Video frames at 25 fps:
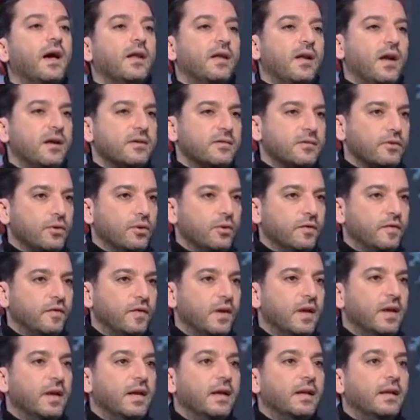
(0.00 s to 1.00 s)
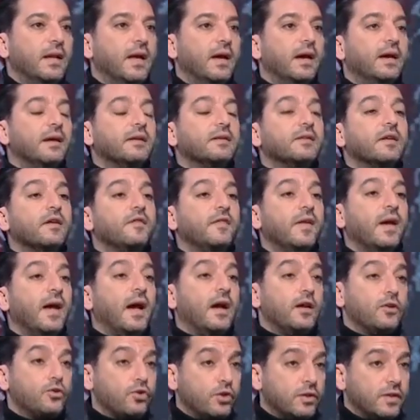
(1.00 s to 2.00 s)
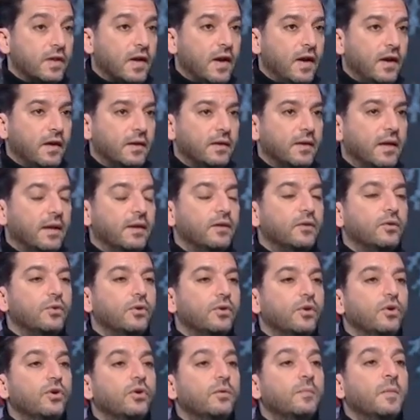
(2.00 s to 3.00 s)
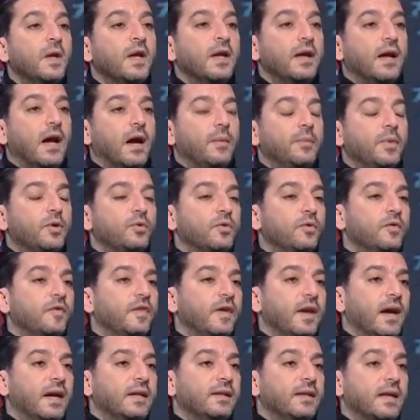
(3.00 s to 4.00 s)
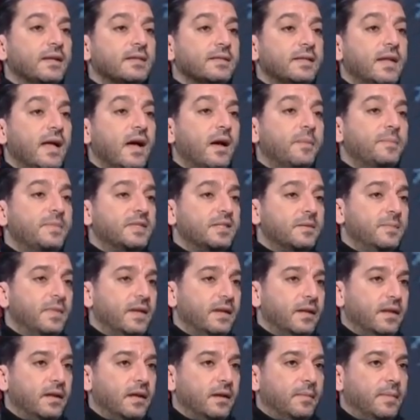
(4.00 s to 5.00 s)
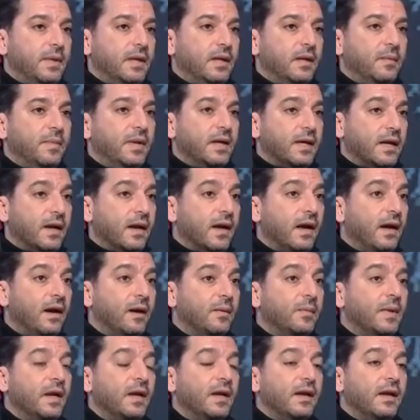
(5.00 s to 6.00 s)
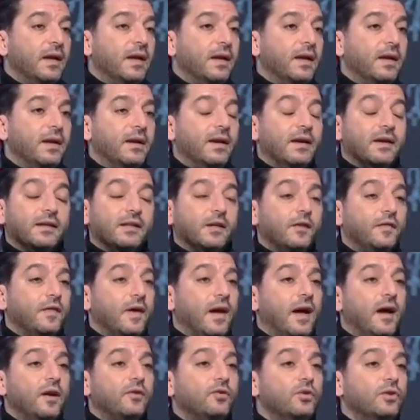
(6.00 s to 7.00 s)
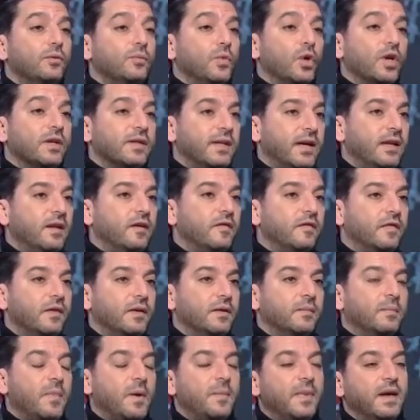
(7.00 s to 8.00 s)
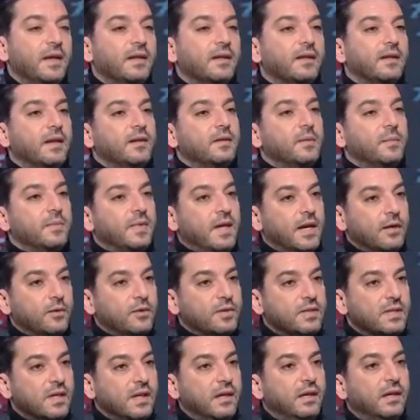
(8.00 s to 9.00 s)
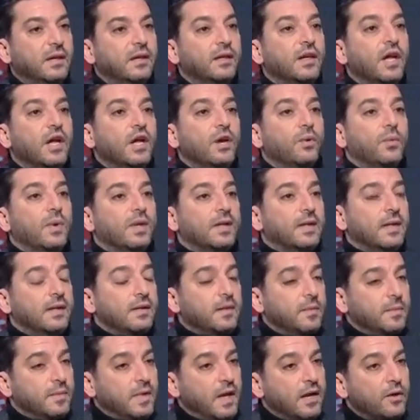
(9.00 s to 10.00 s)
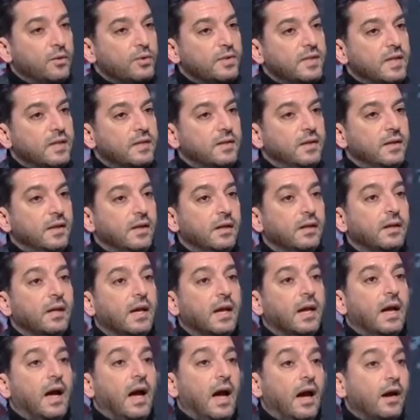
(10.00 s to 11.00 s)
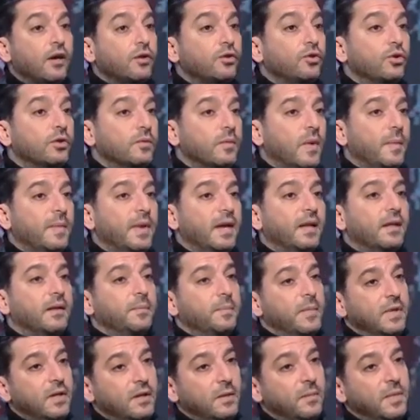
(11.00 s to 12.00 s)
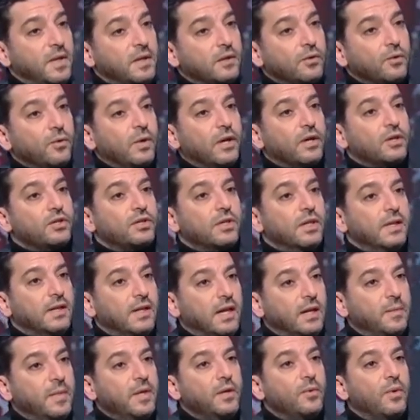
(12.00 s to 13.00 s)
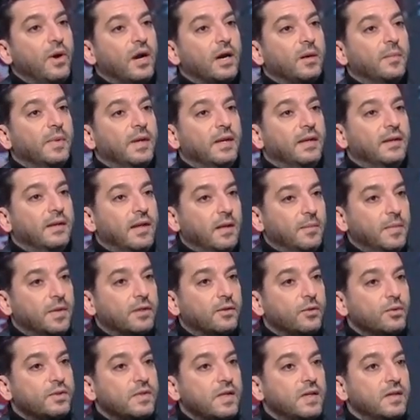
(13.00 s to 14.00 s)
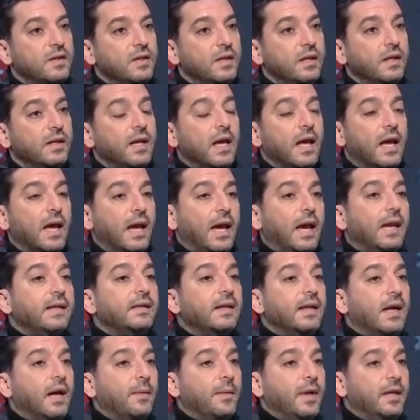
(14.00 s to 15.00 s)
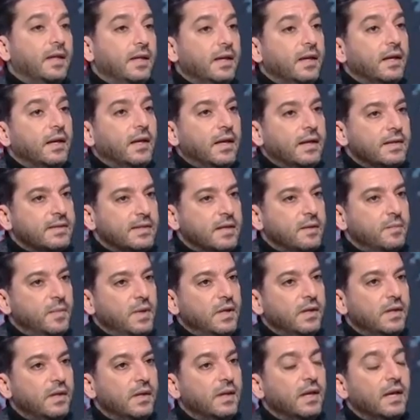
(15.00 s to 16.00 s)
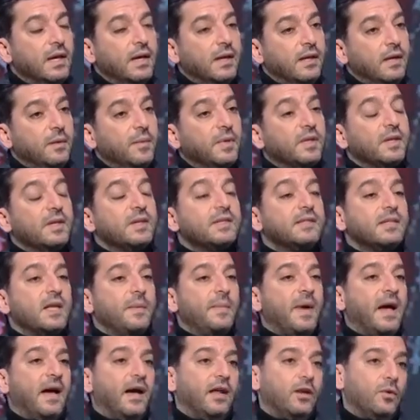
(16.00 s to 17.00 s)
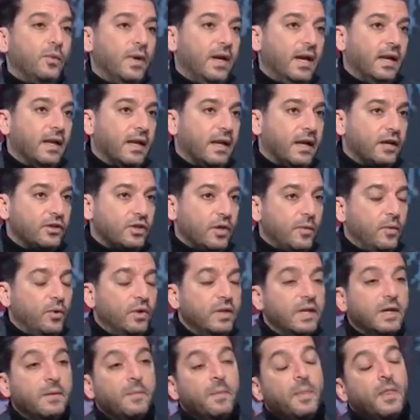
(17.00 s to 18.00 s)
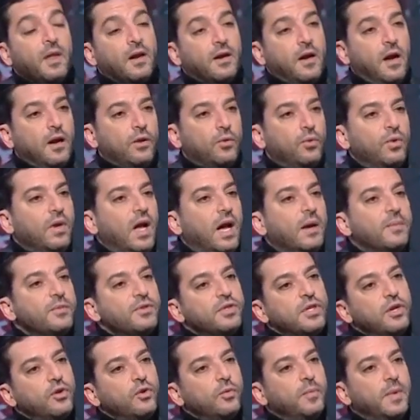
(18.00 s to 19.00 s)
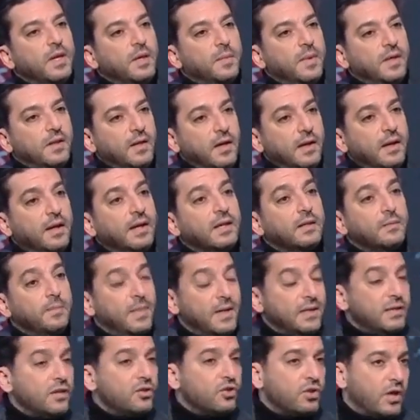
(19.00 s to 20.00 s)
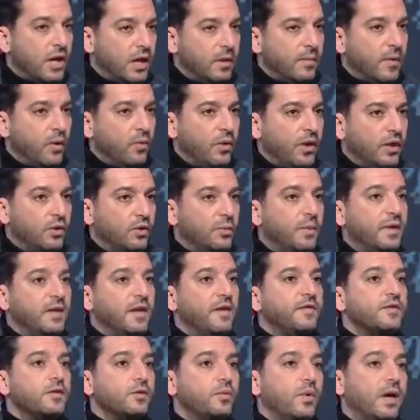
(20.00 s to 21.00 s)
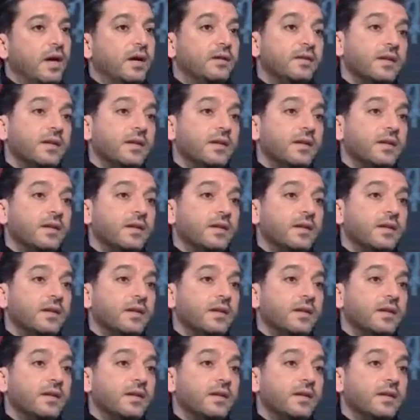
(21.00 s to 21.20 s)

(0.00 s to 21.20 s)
الاسقف أوكي. لارتفاع الجدران لانه اليوم عم بيكون في عندنا سلابز بالرخام آه، آه، ارتفاعاتهم مختلفه ما بين 3 امتار و90 و3 امتار و60 عرضهم ما بين متر و20 لل 140 للمتر و60 هيدي العمليه الحسابيه اللي بنقصها مع الواح الخشب هون رح اكون عم جاوبك بطريقه مزج المواد وبنفس أوكي. الوقت